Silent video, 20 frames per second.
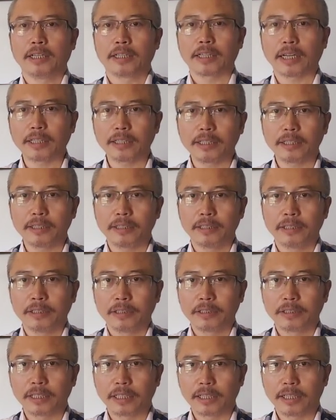当
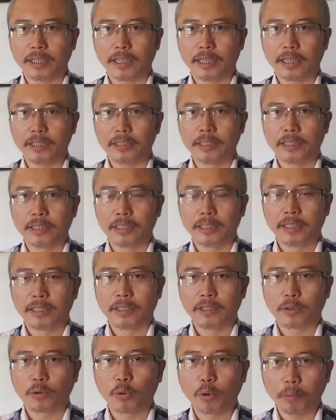这个
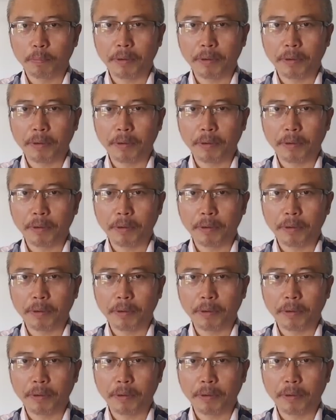郭